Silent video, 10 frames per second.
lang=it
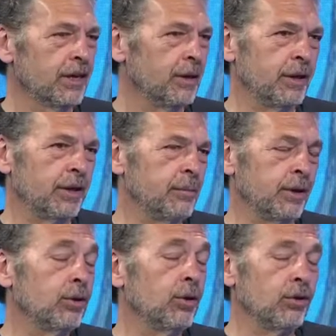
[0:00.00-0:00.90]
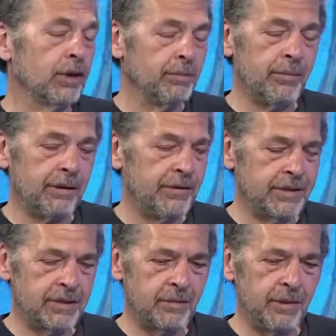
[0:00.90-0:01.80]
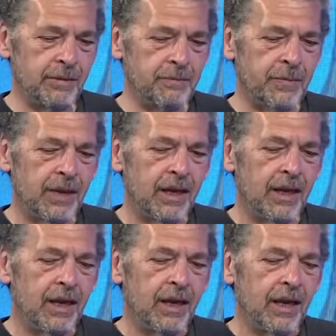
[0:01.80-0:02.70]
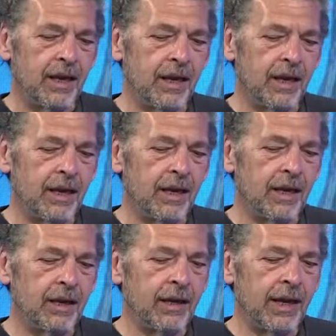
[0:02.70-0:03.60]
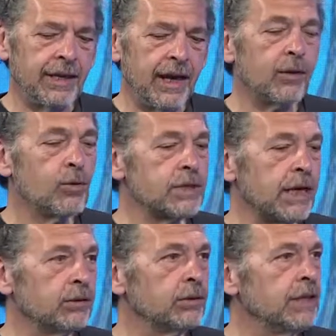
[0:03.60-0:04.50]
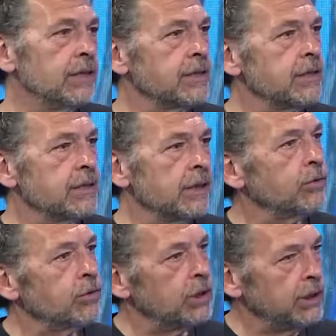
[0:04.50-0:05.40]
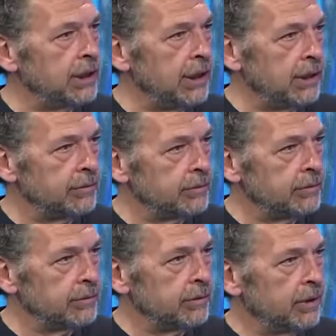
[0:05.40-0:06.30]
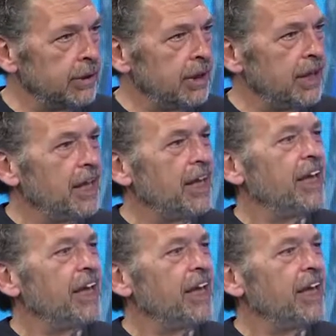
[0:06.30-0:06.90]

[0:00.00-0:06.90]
che, che Marchioro, che è bravissima, e, ed è accusato di essere stato gentile. Ah,